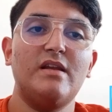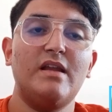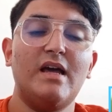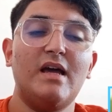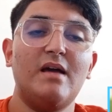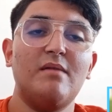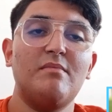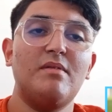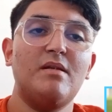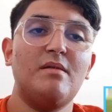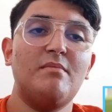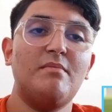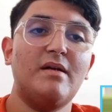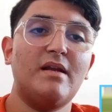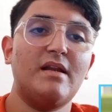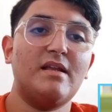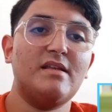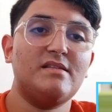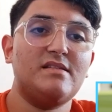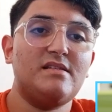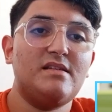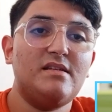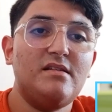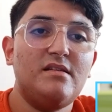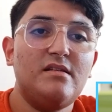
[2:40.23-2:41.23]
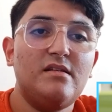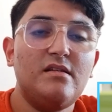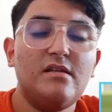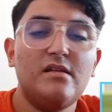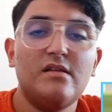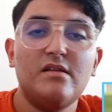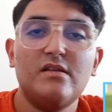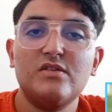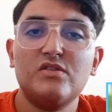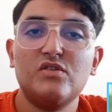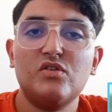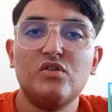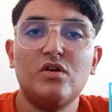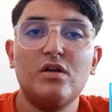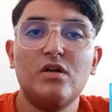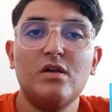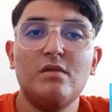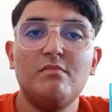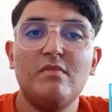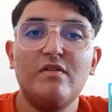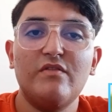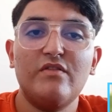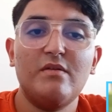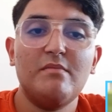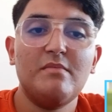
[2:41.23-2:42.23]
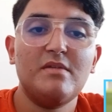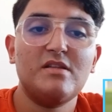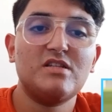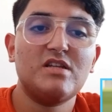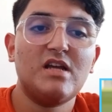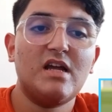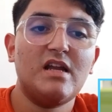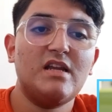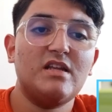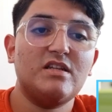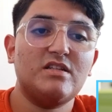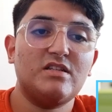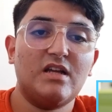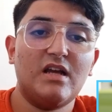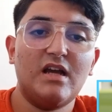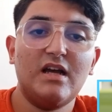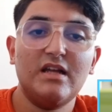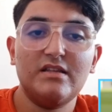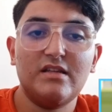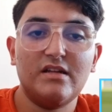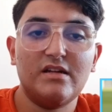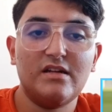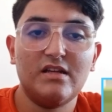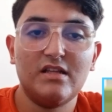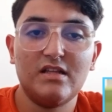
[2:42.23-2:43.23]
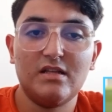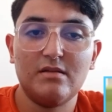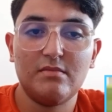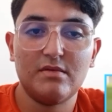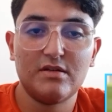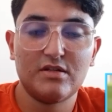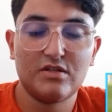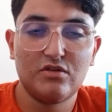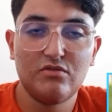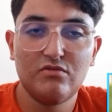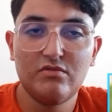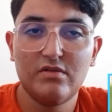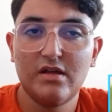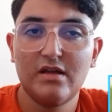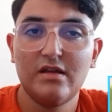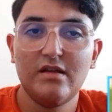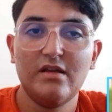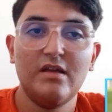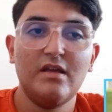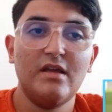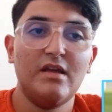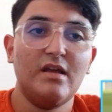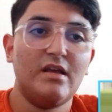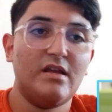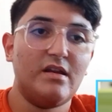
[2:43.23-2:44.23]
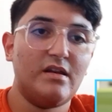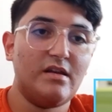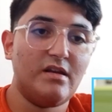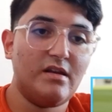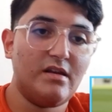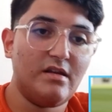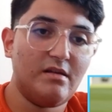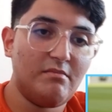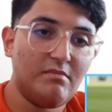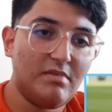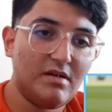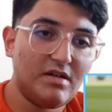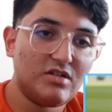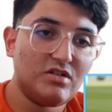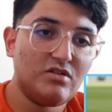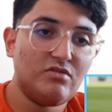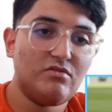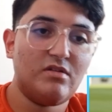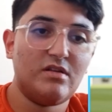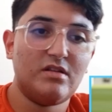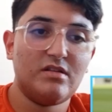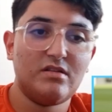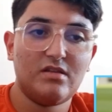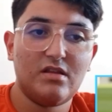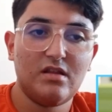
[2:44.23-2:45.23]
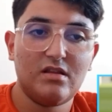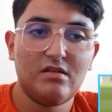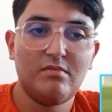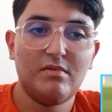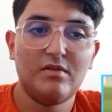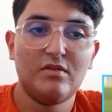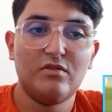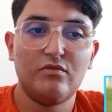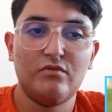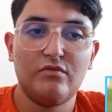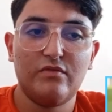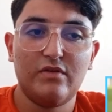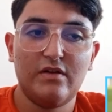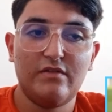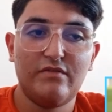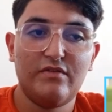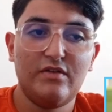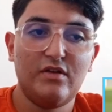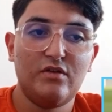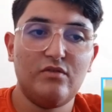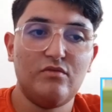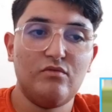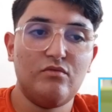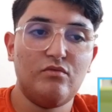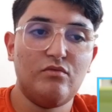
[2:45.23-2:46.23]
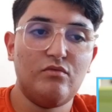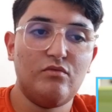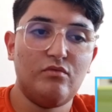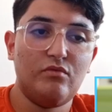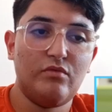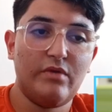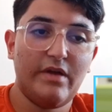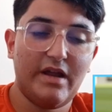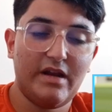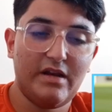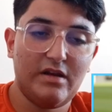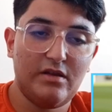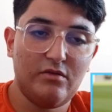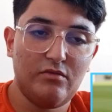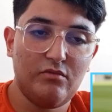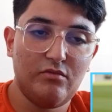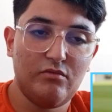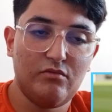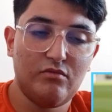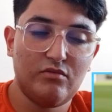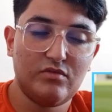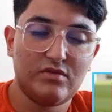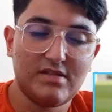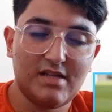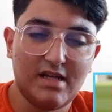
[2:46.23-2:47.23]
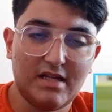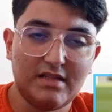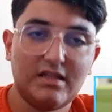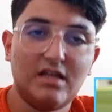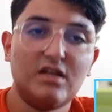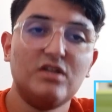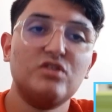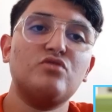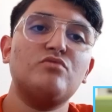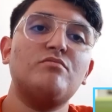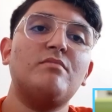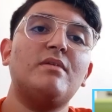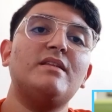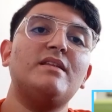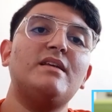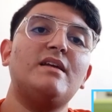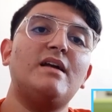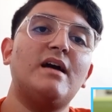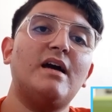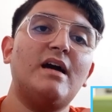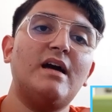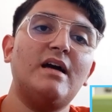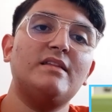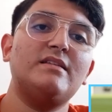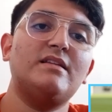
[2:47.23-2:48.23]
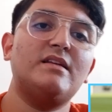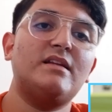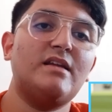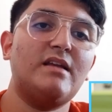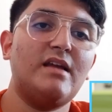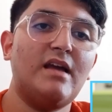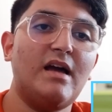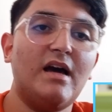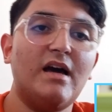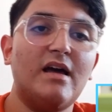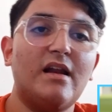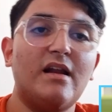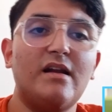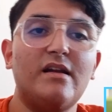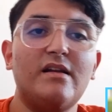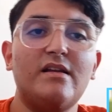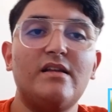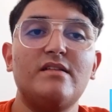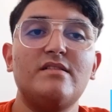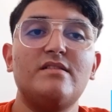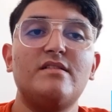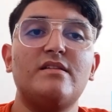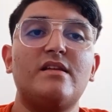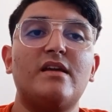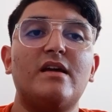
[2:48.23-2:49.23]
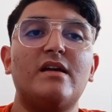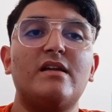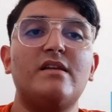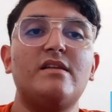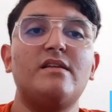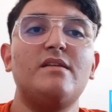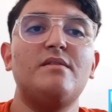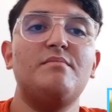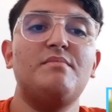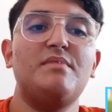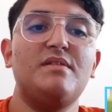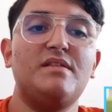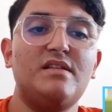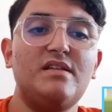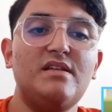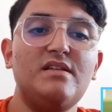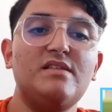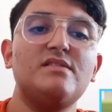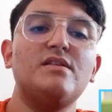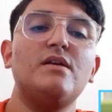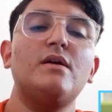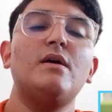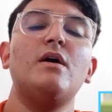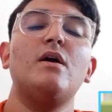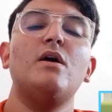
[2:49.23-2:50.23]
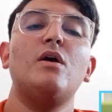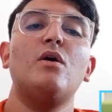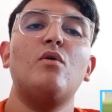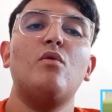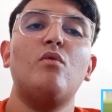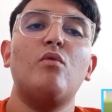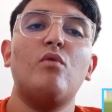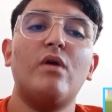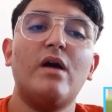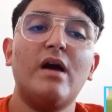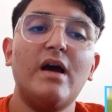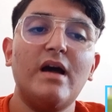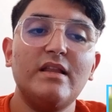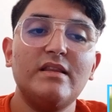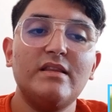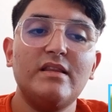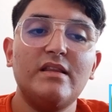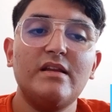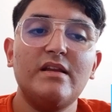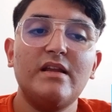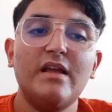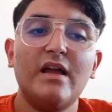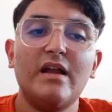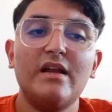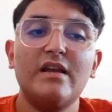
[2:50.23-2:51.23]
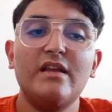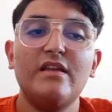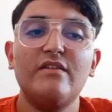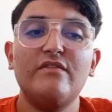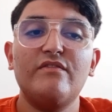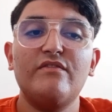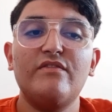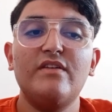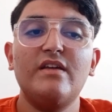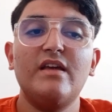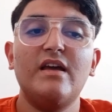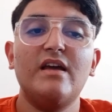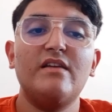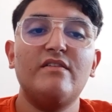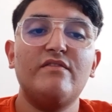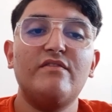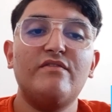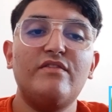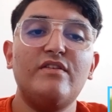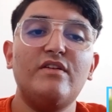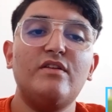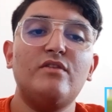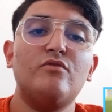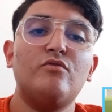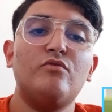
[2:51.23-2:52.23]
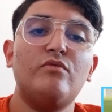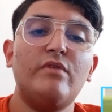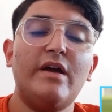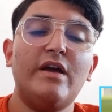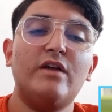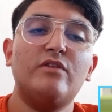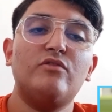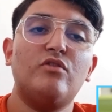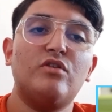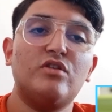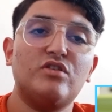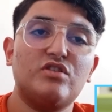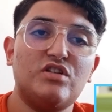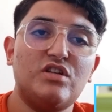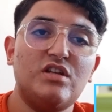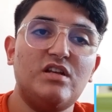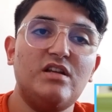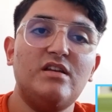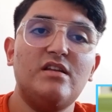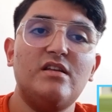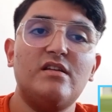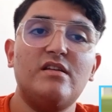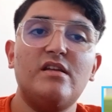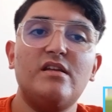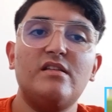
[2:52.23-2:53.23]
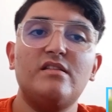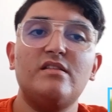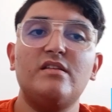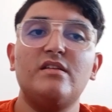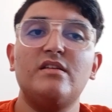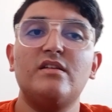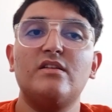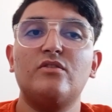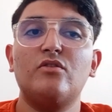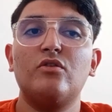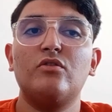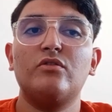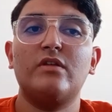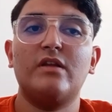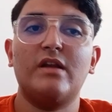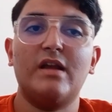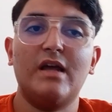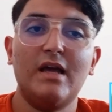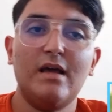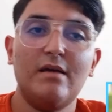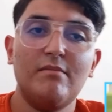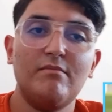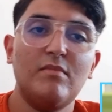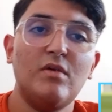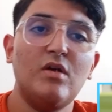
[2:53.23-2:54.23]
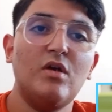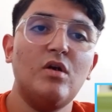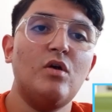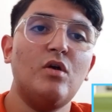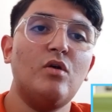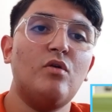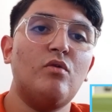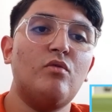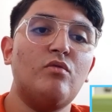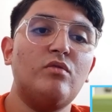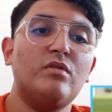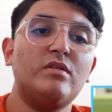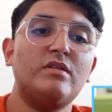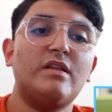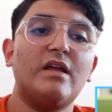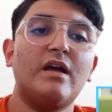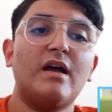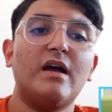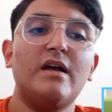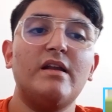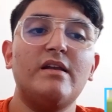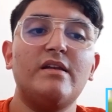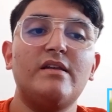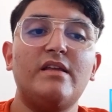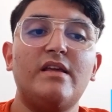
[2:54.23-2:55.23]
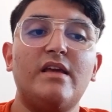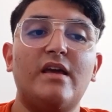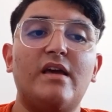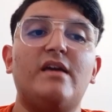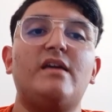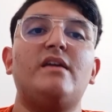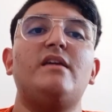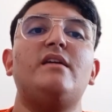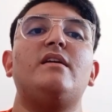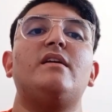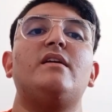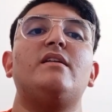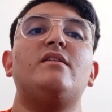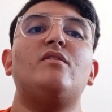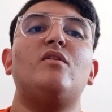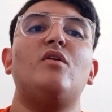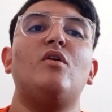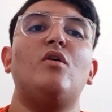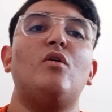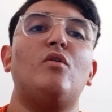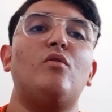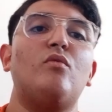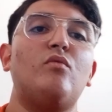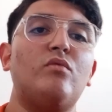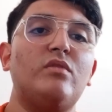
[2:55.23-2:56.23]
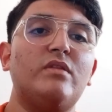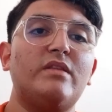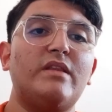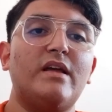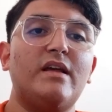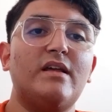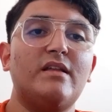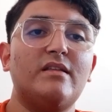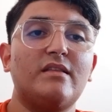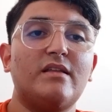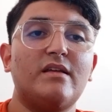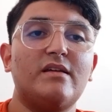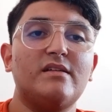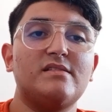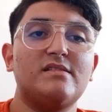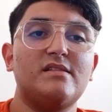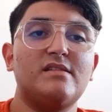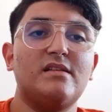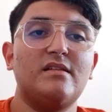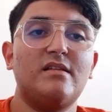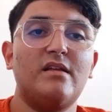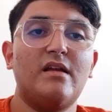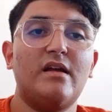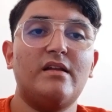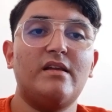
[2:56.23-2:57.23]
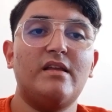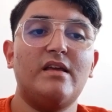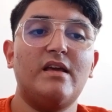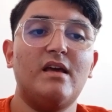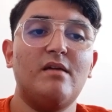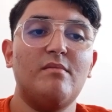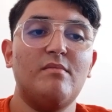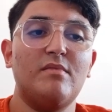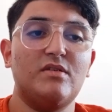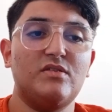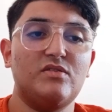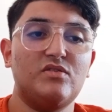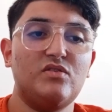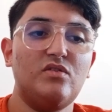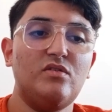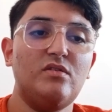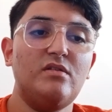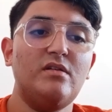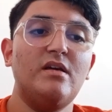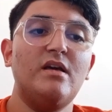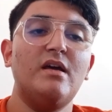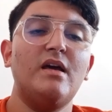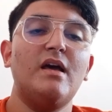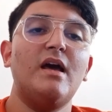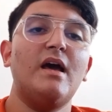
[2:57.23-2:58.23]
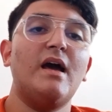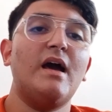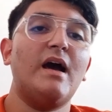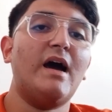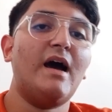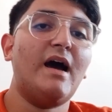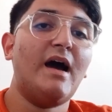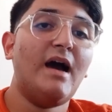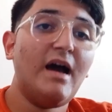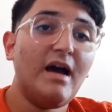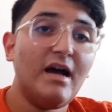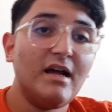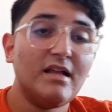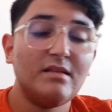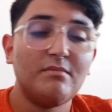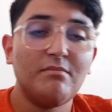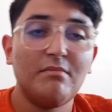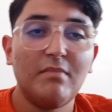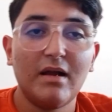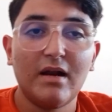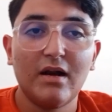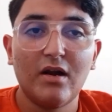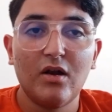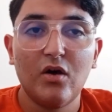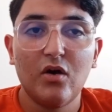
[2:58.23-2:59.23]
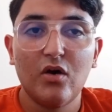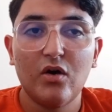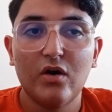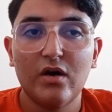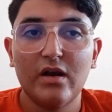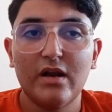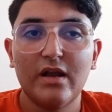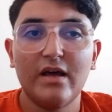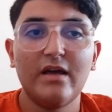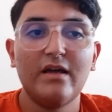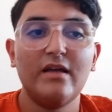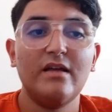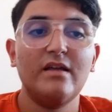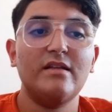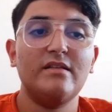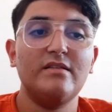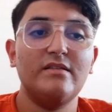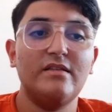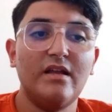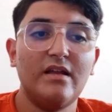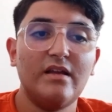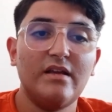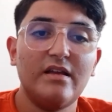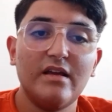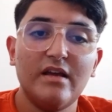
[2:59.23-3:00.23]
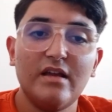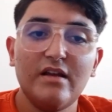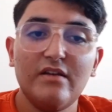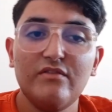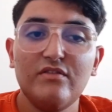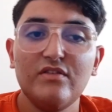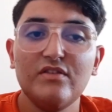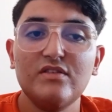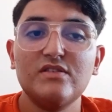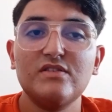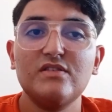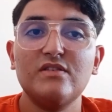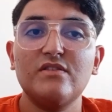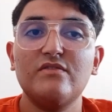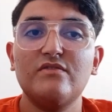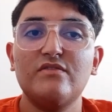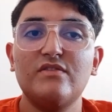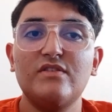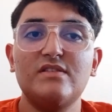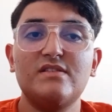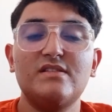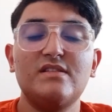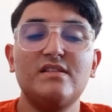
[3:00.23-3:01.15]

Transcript: اللاعب البرازيلي اللي الناس الكل ما فهمتش علاش غادر نادي برشلونة برشلونة انتدبت في 2000 ويعني و19 ومن بعديك غادر اعارة لنادي ريال بيتيز وغادر يعني في 2021 لنادي توتنهام وانتقل نهائيا وانتهت قصة يعني ايمرسون عاد مرة اخرى داني انفس في